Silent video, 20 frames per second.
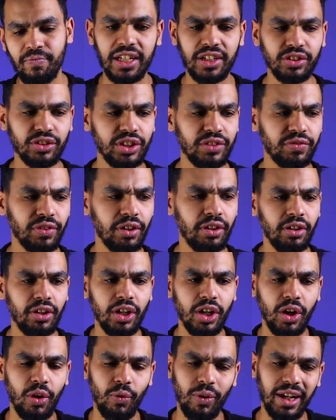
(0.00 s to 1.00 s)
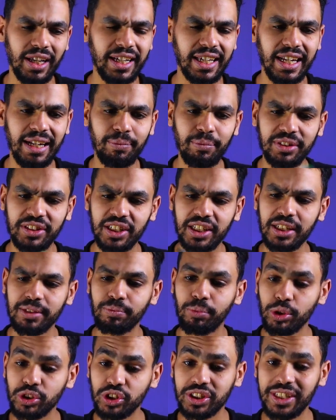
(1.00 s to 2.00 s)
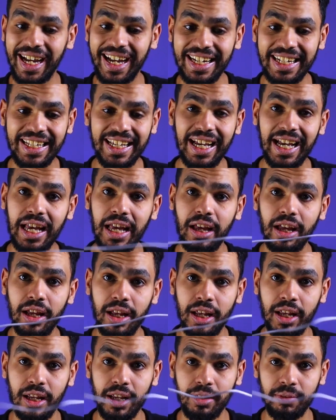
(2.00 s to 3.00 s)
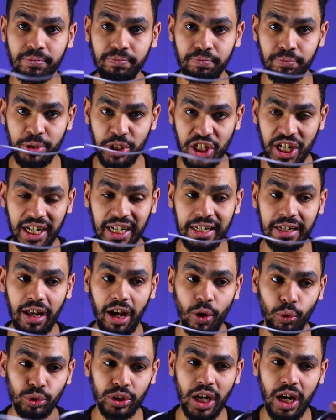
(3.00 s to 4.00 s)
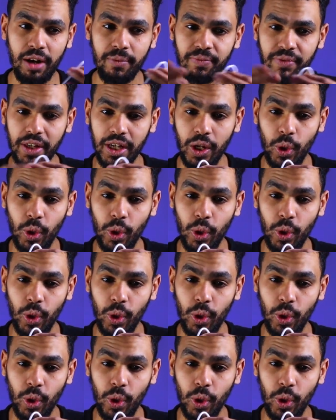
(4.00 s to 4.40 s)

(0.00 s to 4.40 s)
إيه نظيفه ولكن لما تيجي تبص عليها آه، بشكل اوضح